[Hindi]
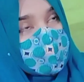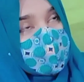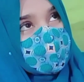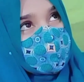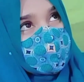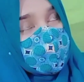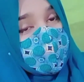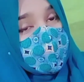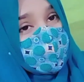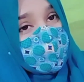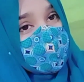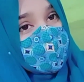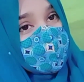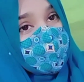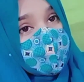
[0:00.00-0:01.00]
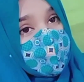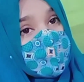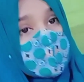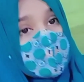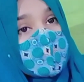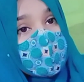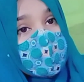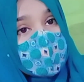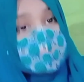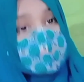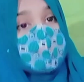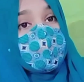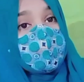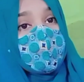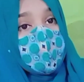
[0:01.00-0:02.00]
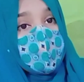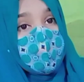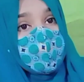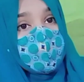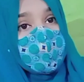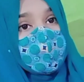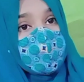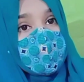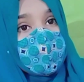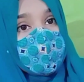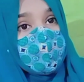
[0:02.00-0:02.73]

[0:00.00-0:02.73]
तो आज का मेरा टॉपिक है कि